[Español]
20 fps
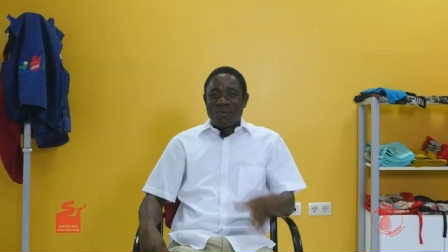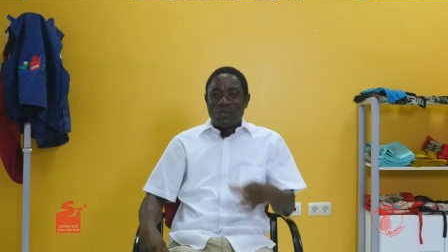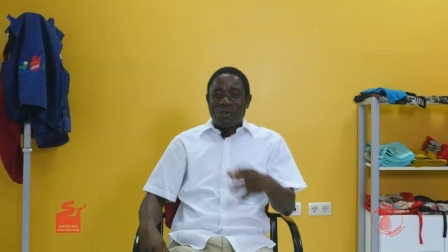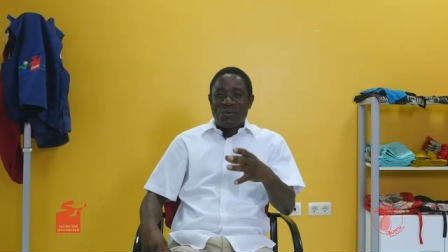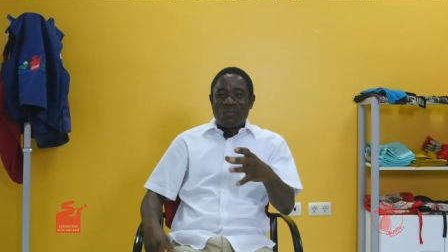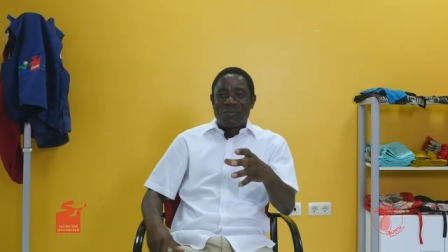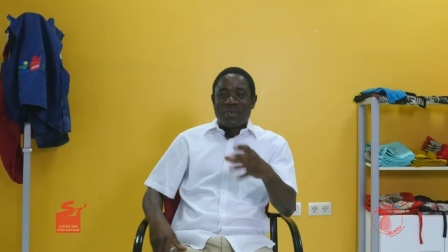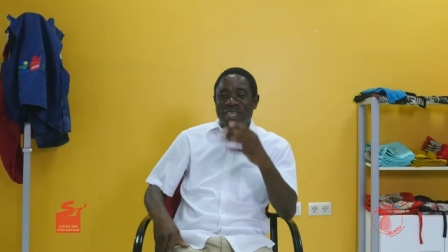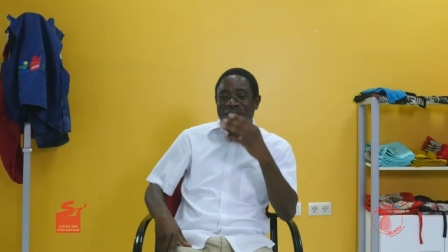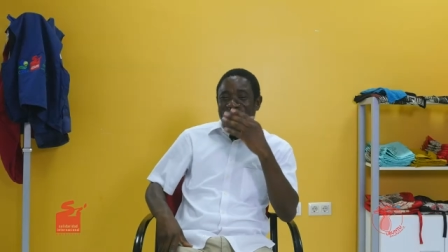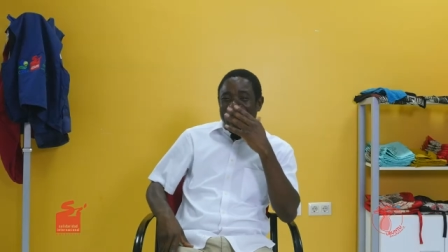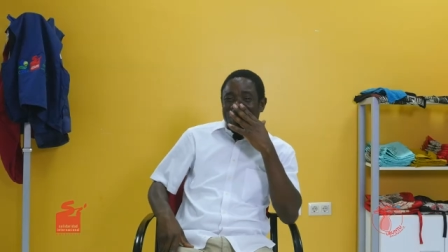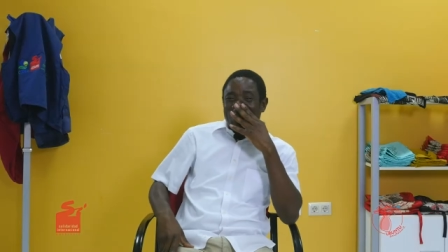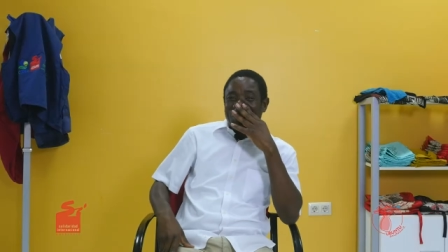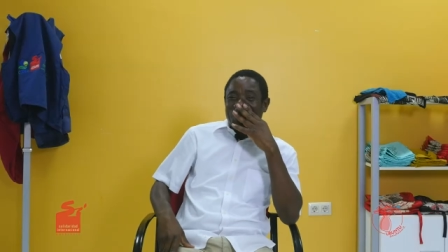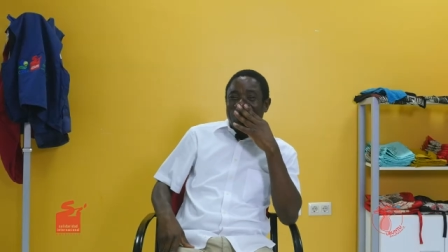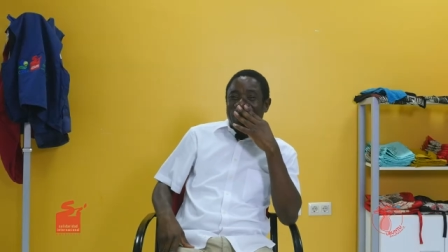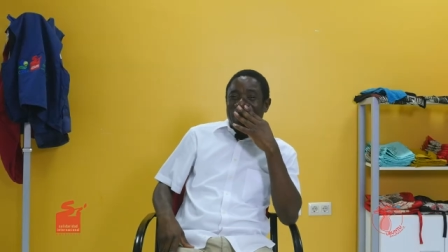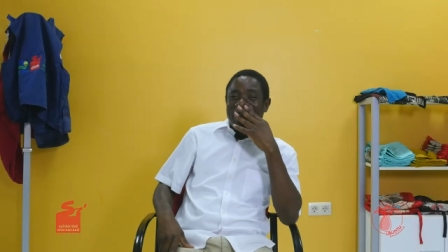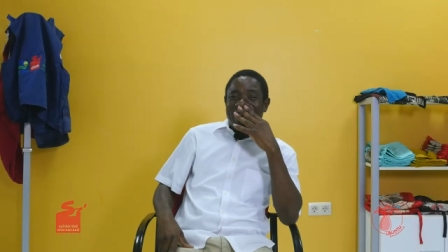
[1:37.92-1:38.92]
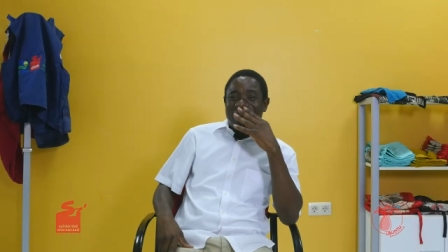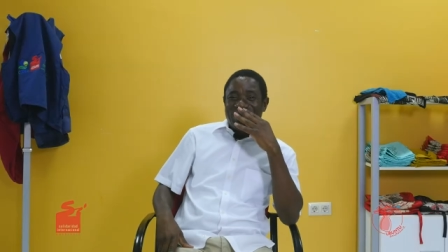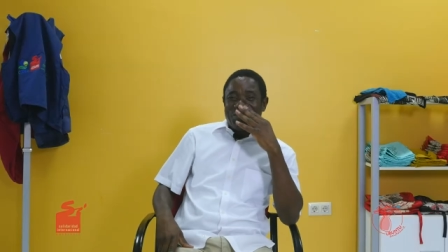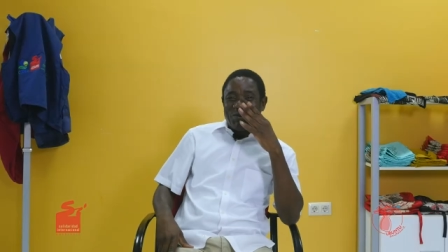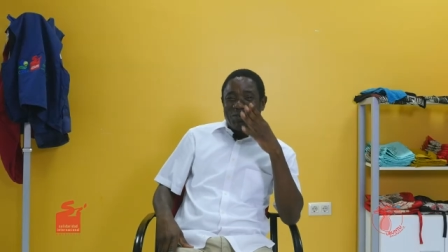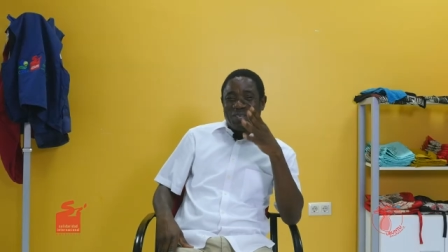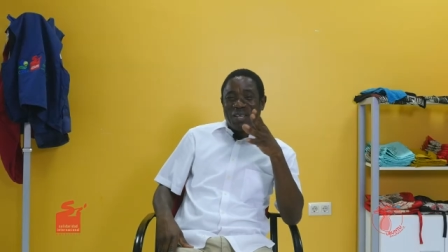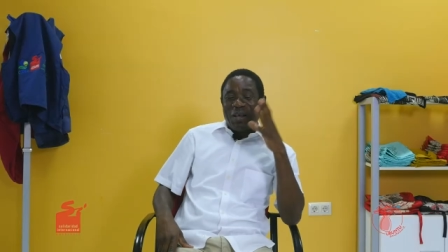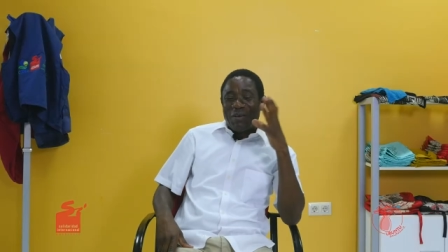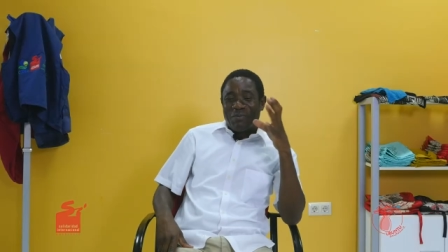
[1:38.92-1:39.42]
mi compañero Gelazo
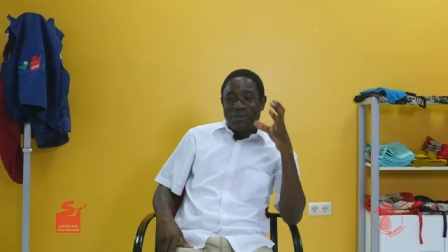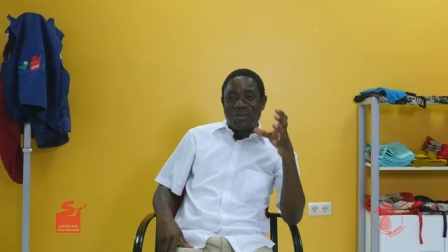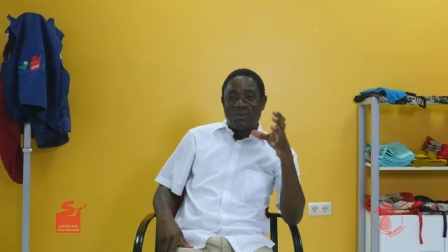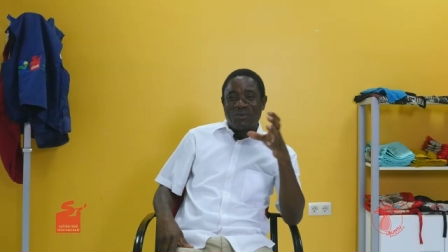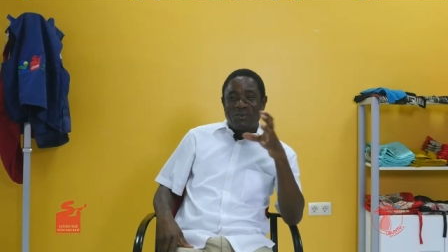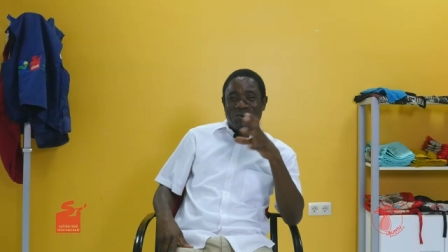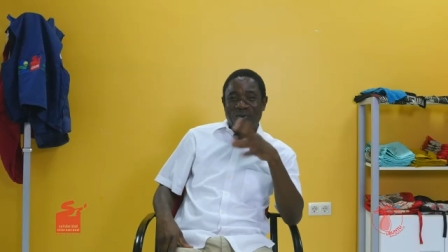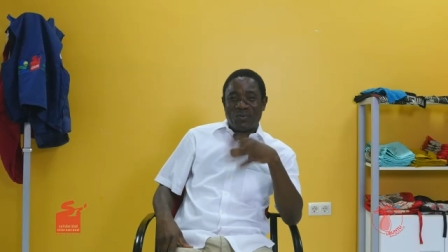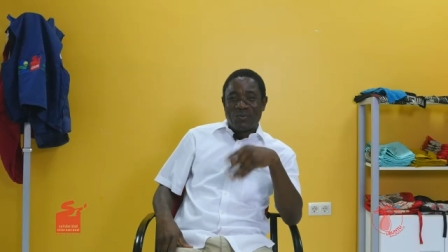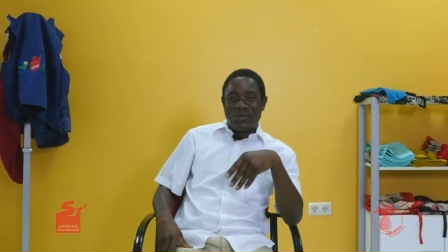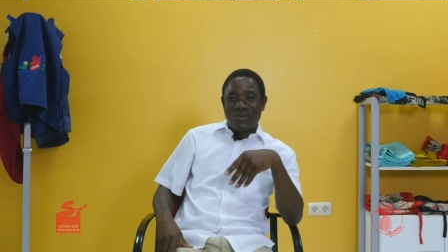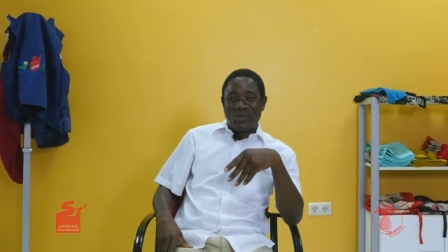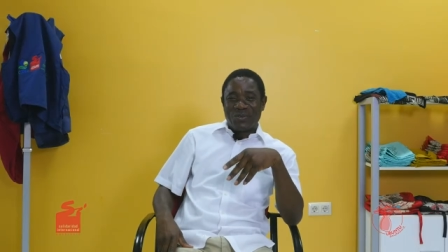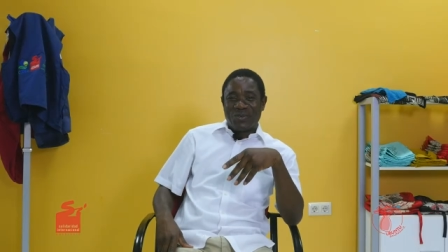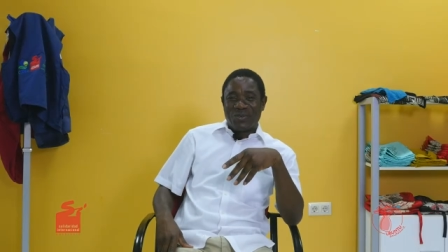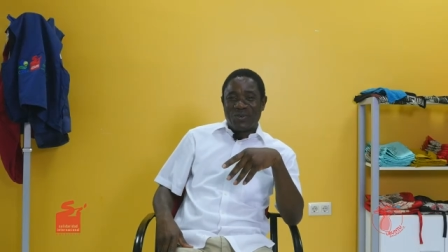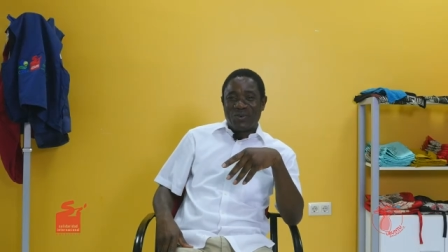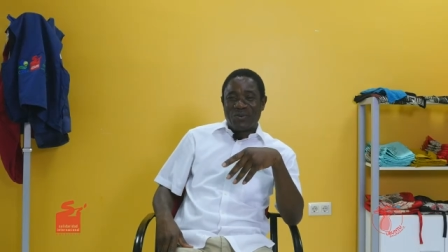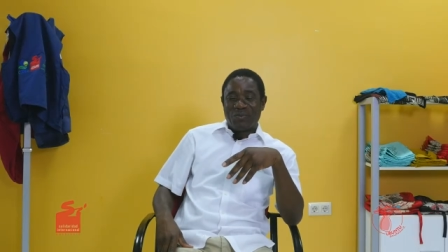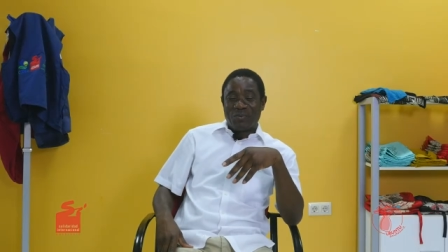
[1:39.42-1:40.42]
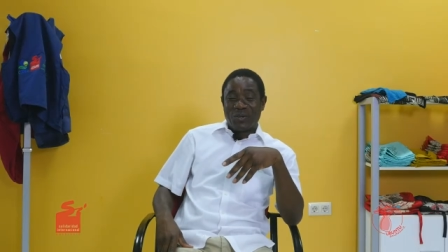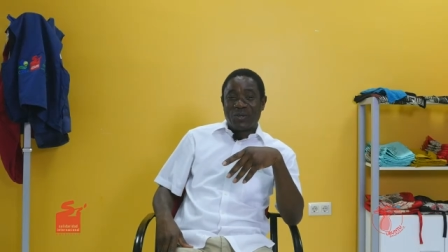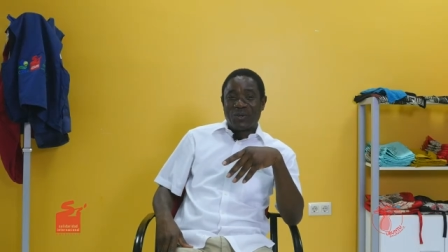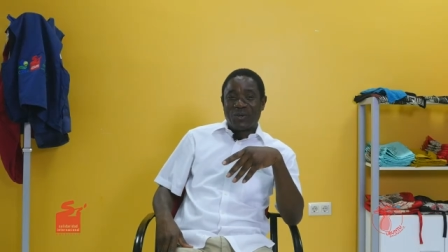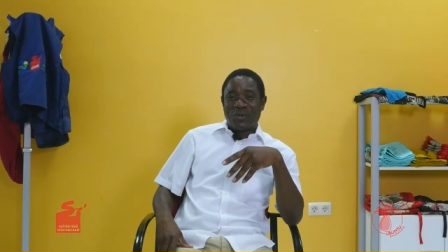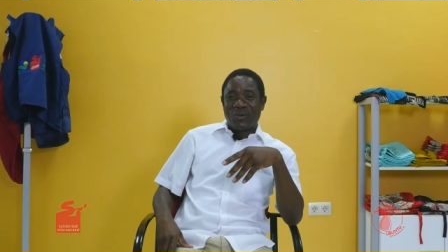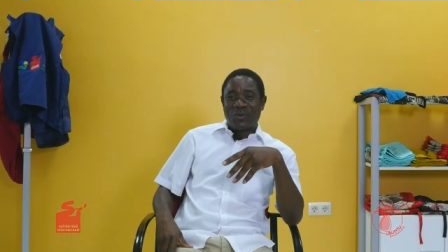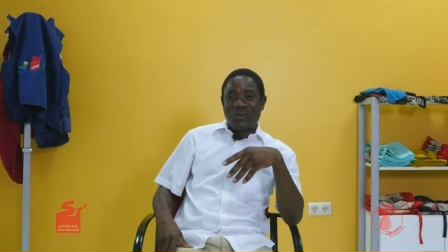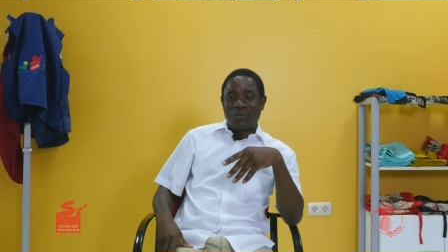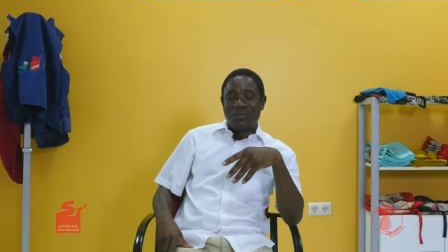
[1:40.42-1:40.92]
sabe hablar de Ubuntu,
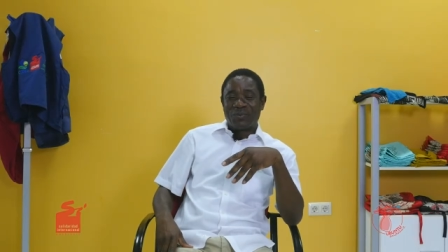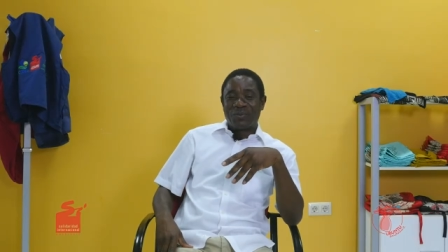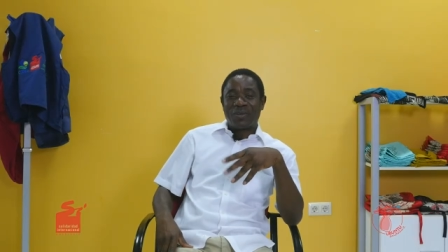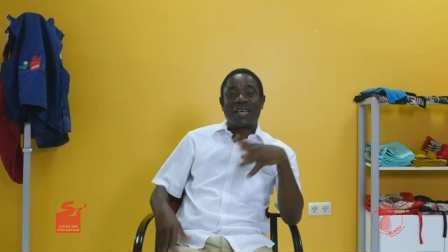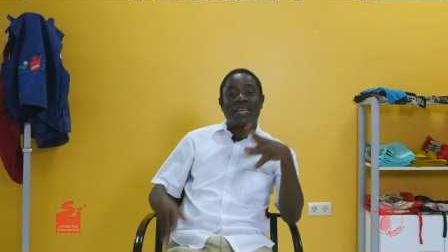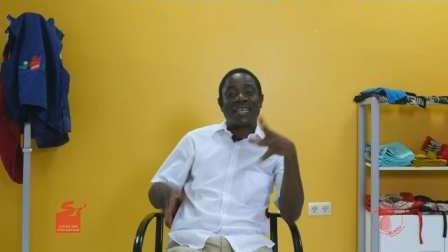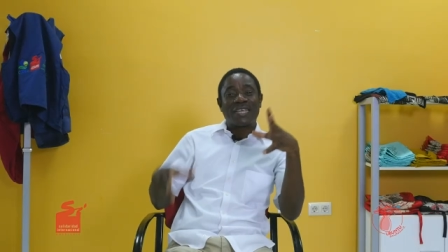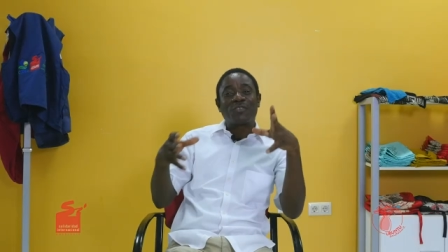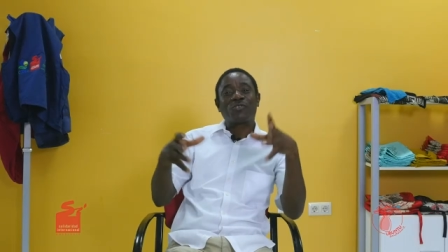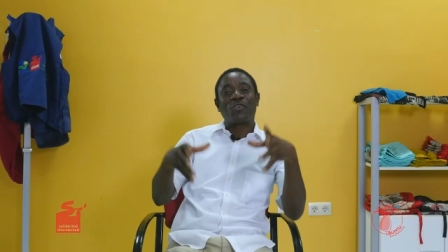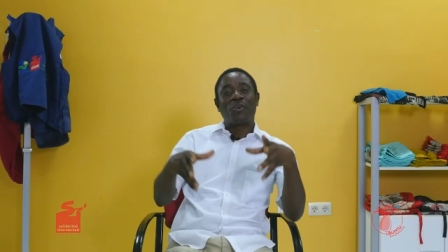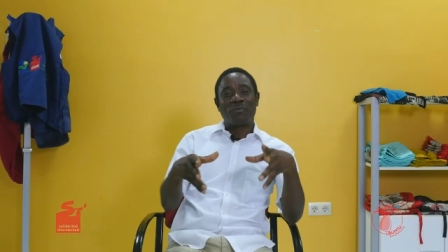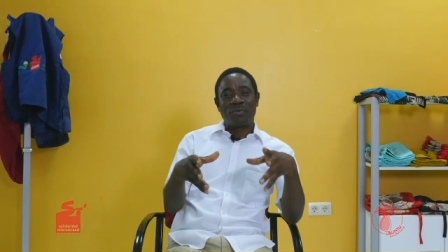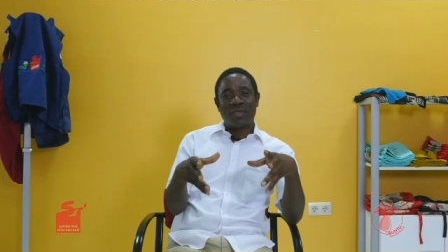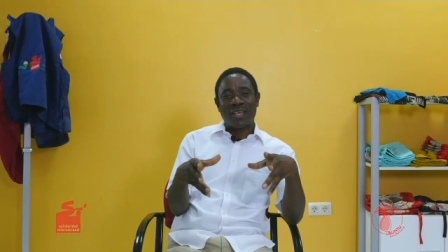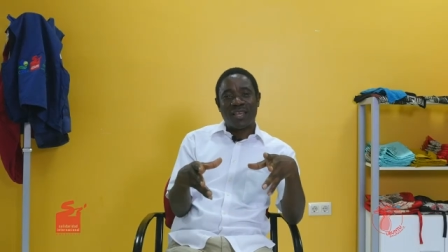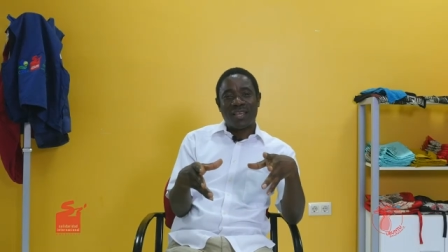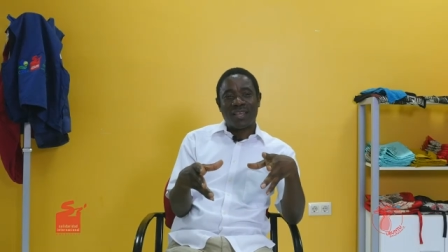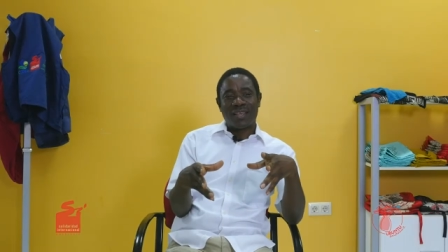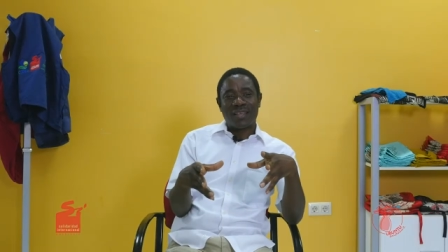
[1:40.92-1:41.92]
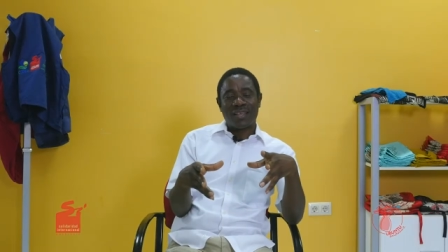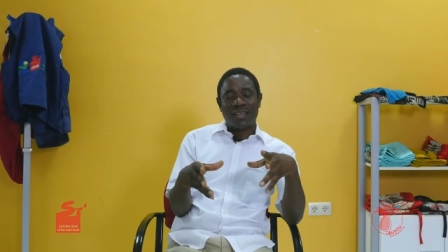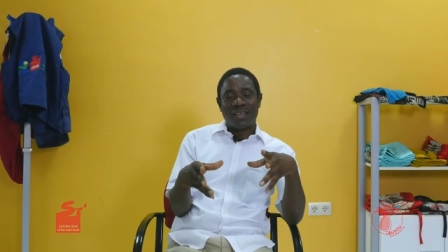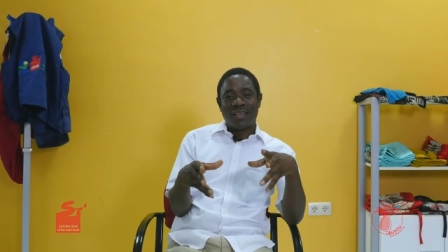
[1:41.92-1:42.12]
pero aquí también